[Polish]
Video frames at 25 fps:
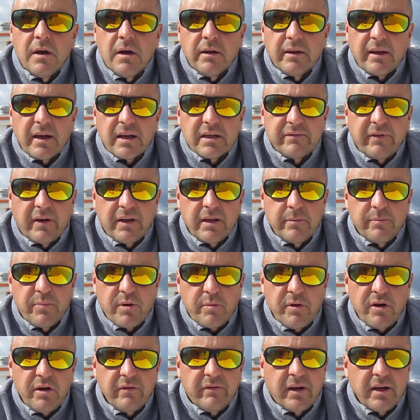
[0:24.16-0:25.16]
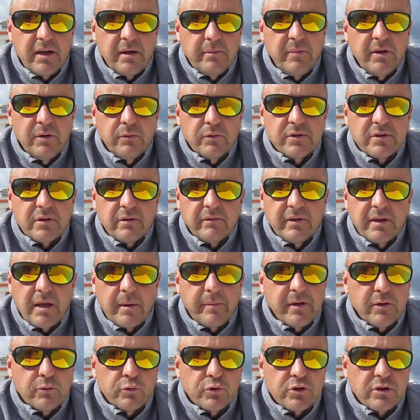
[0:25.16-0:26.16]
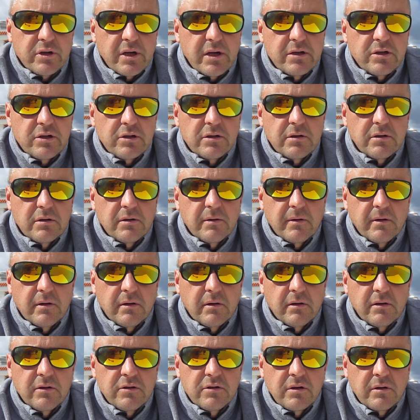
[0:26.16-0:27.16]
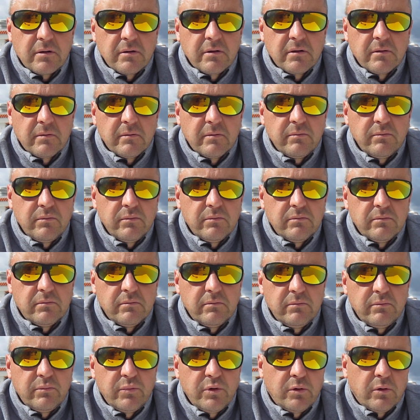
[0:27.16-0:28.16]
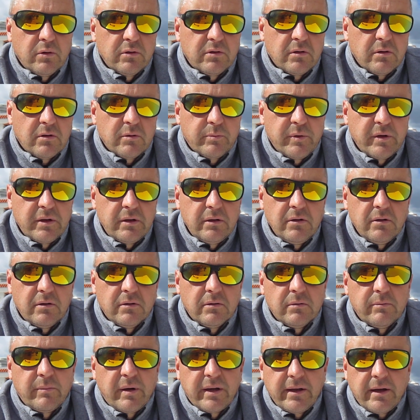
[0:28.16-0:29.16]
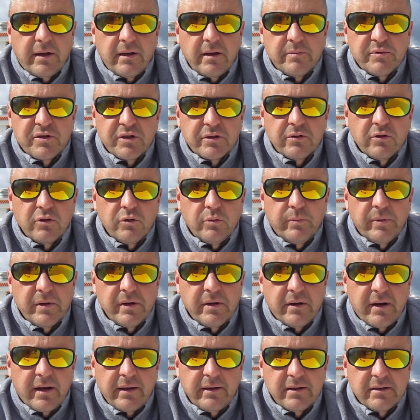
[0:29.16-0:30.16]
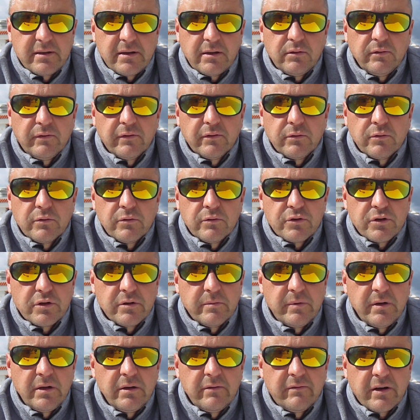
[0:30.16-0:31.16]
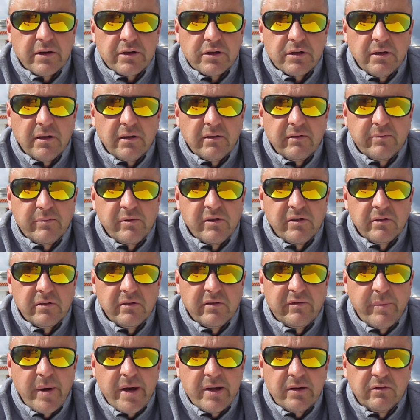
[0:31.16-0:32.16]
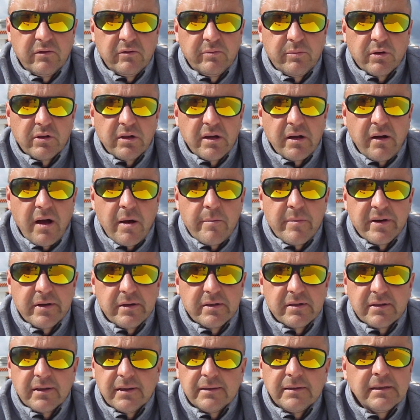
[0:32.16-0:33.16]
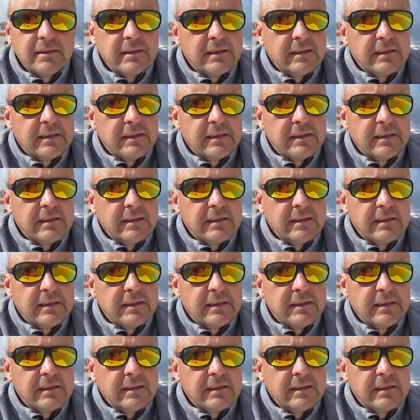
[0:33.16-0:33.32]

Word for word: tak zwane promieniowanie minusowe na minus 6, y, gdzie mm, było to odpowiednio badane przez grupę radiostetów, którzy byli właśnie w y, Peru, w Borneo Ameryce.